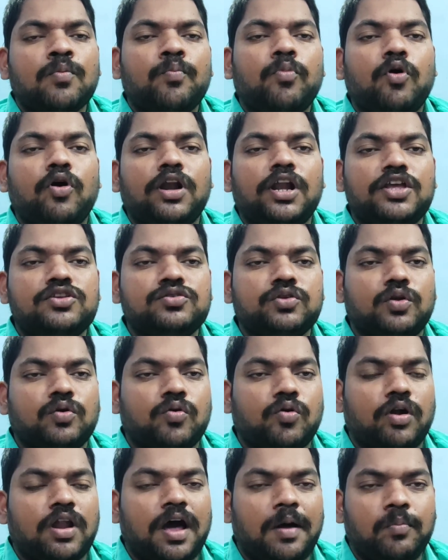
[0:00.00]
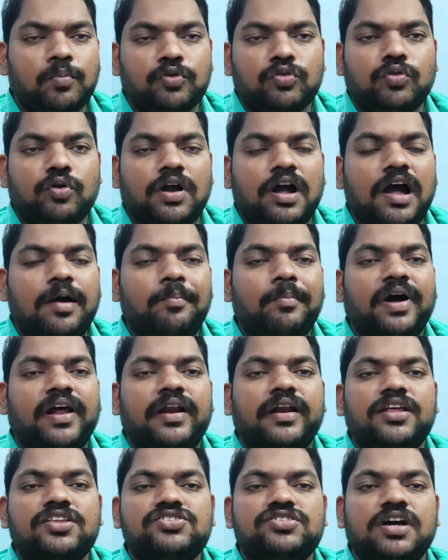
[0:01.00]
పోలీసులు కూడా ముందుగా
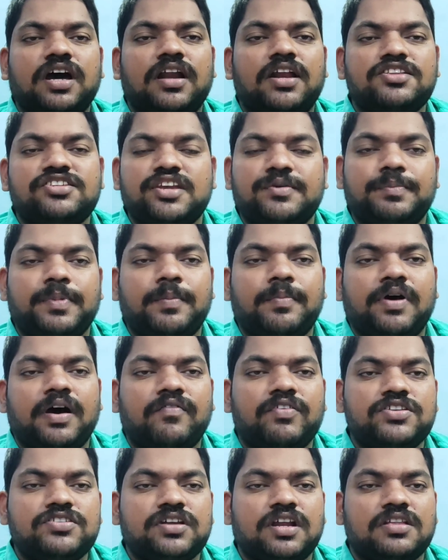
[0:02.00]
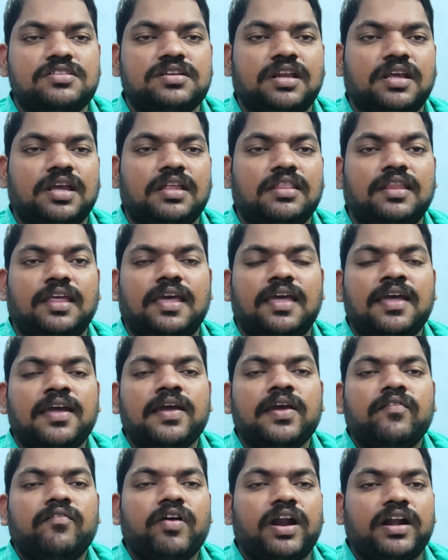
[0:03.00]
మరణించారని చెప్పి భావించడం జరిగింది
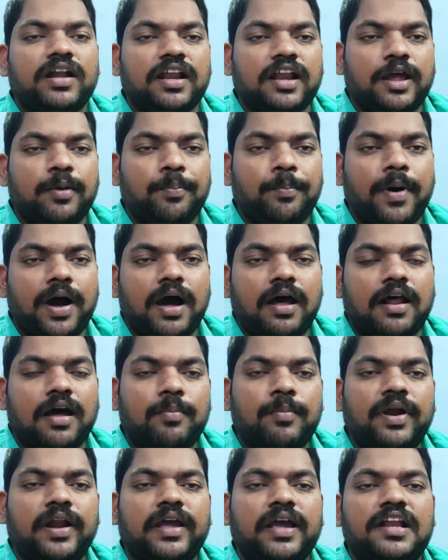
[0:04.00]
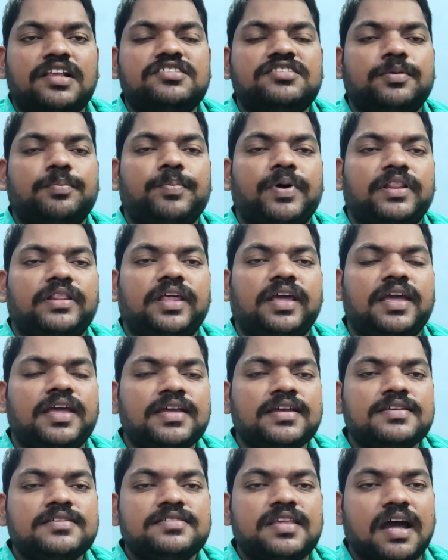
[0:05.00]
వెంటనే పారామెడికల్ సిబ్బంది
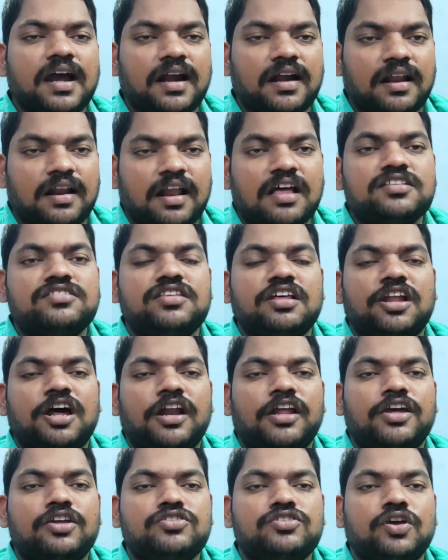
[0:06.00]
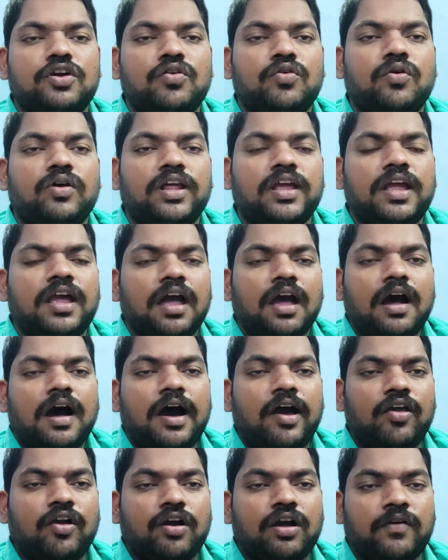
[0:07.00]
సంఘటనా స్థలానికి చేరుకుని
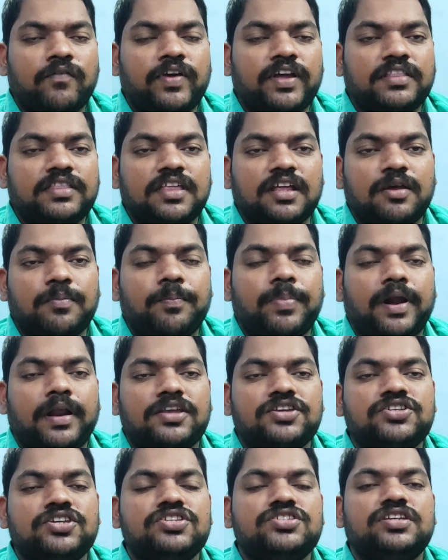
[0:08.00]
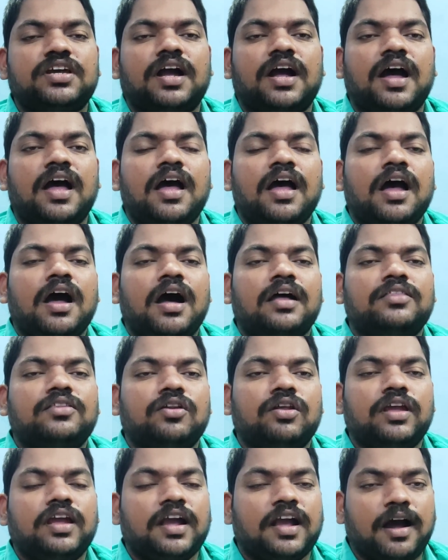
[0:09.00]
ఆ యొక్క వ్యక్తిని పరీక్షించగా
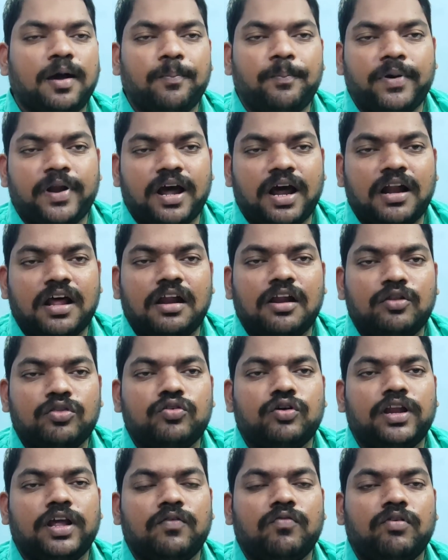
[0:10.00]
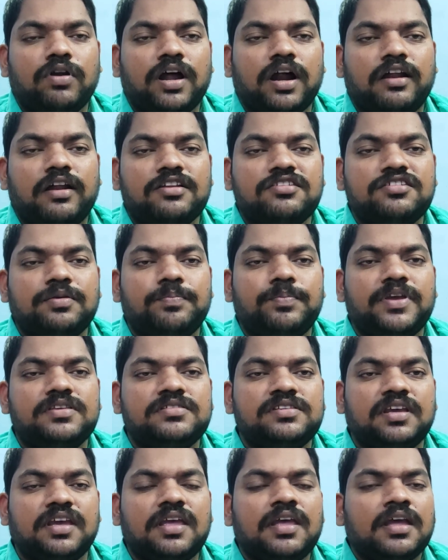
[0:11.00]
అతను ఇంకా ప్రాణాలతోనే ఉన్నాడని
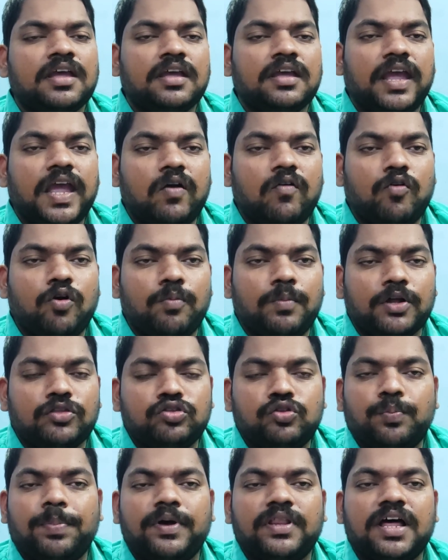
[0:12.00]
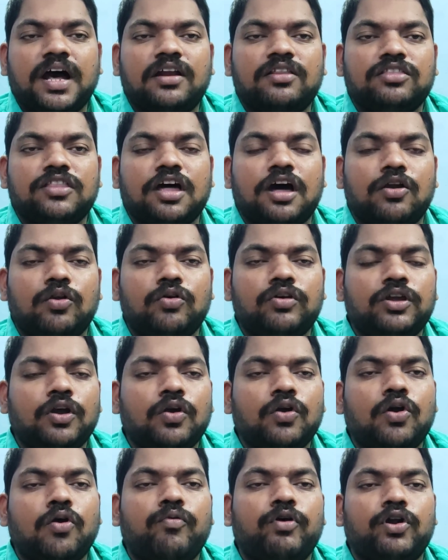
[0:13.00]
చెప్పేసి ఏవో మత్తు పదార్థాలు
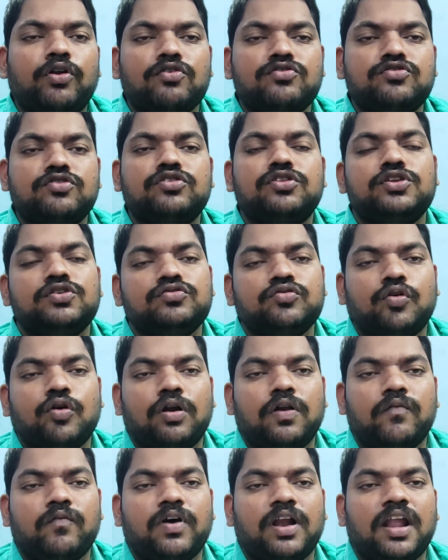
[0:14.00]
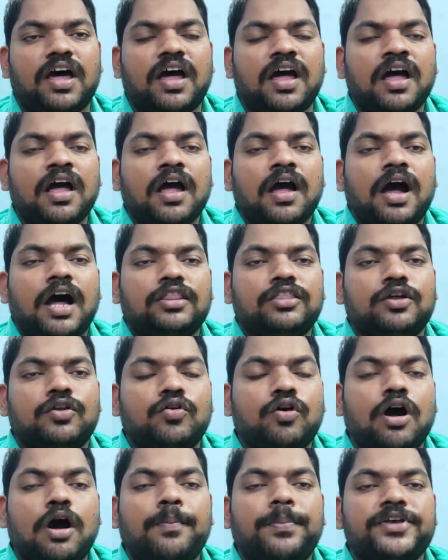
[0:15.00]
ఎక్కువ డోసు తీసుకోవడం వల్ల
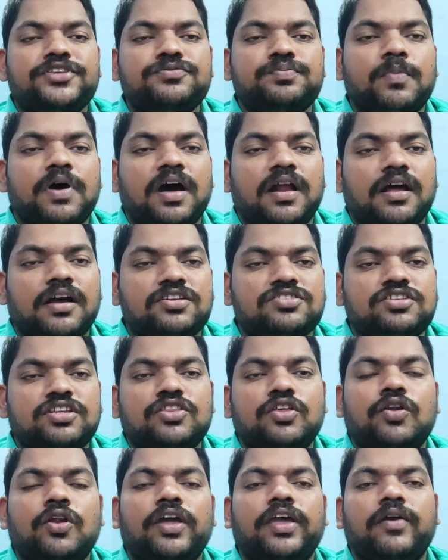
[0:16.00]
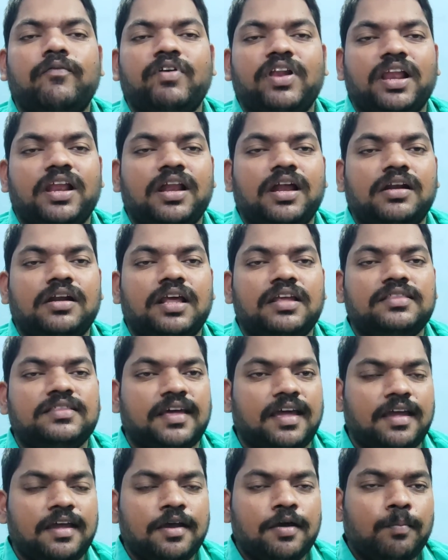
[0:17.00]
అతను అపస్మారక స్థితిలోకి
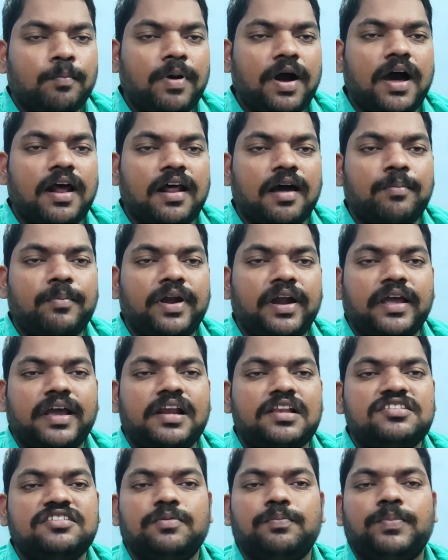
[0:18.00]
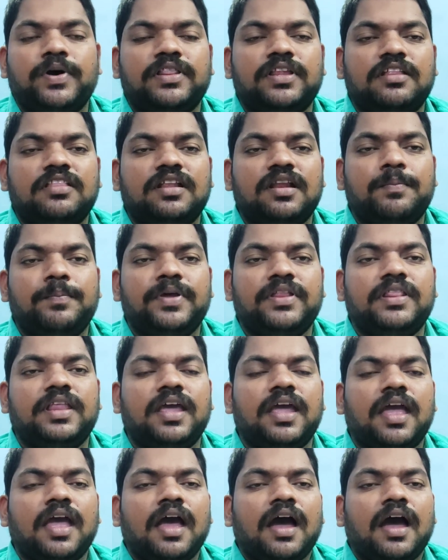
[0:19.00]
వెళ్ళినట్లయితే పారామెడికల్ సిబ్బంది తెలిపింది